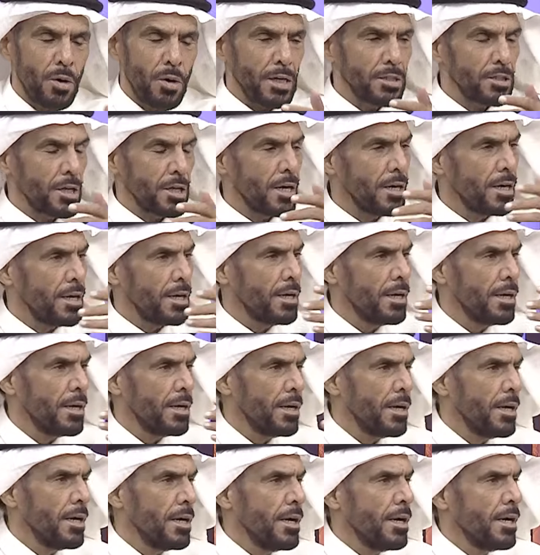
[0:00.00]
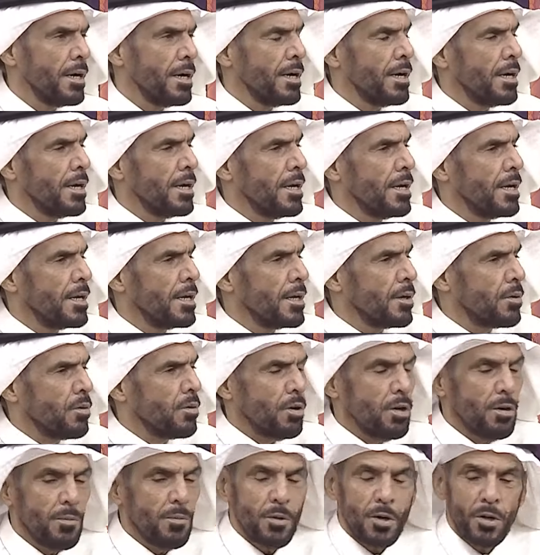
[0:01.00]
واحده آه، سبحان الله
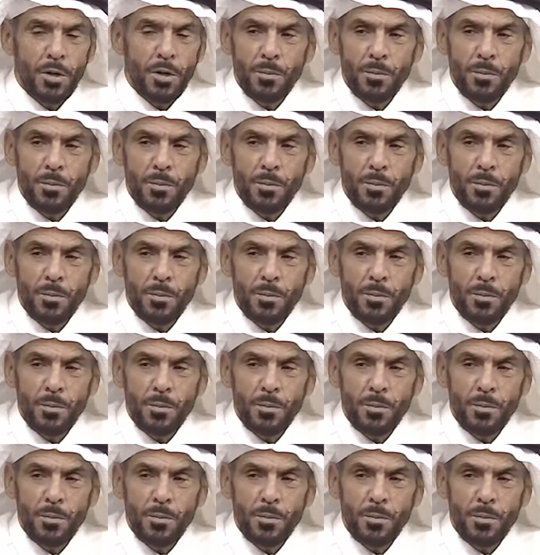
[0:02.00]
يقول هم